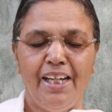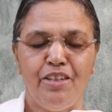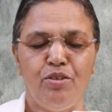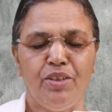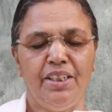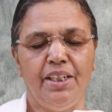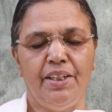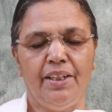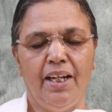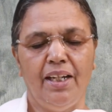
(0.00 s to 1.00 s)
அர்ஜுனன்
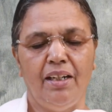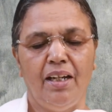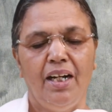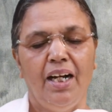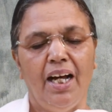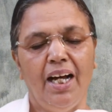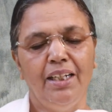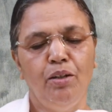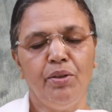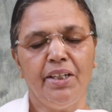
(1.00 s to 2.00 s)
என்றால்
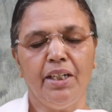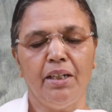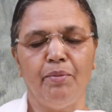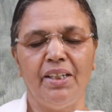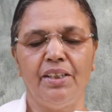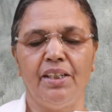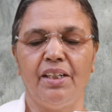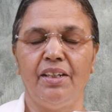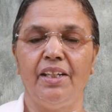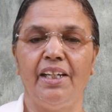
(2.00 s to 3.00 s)
அலௌகிக்க
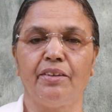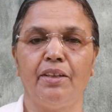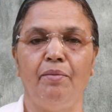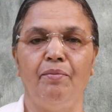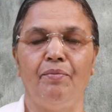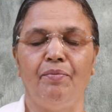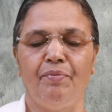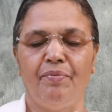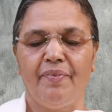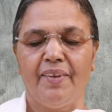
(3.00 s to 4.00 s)
மனிதர் என்ற அர்த்தம்
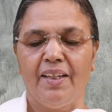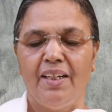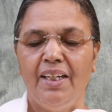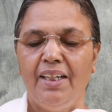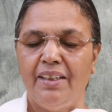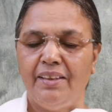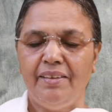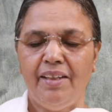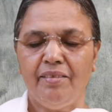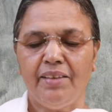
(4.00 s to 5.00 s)

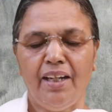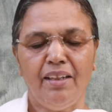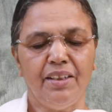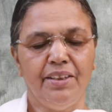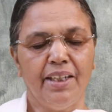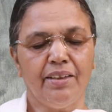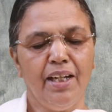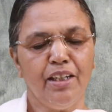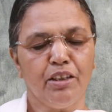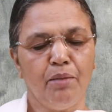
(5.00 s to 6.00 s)
இதைத்தான்
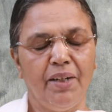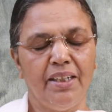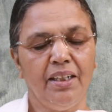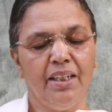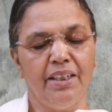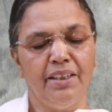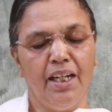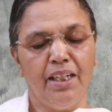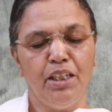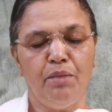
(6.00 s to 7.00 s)
யதார்த்தமான
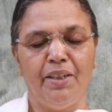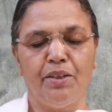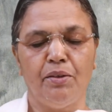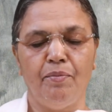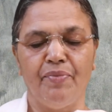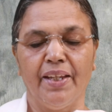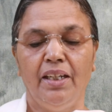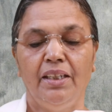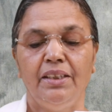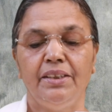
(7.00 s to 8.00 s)
கண்ணாடி மற்றும்
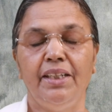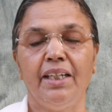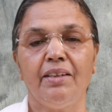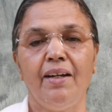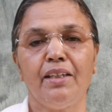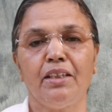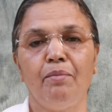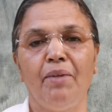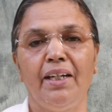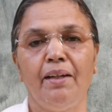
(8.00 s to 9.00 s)

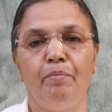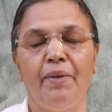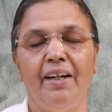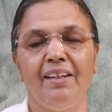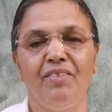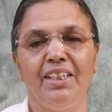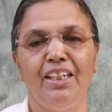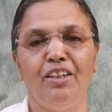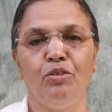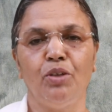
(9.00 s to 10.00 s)
யதார்த்தமான பார்வை
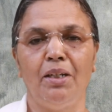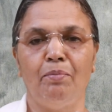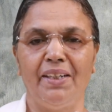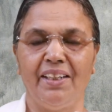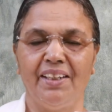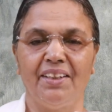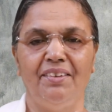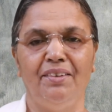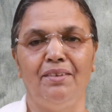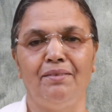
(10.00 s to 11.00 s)
என்று
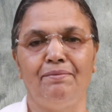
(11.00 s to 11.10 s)
சொல்லப்படுகிறது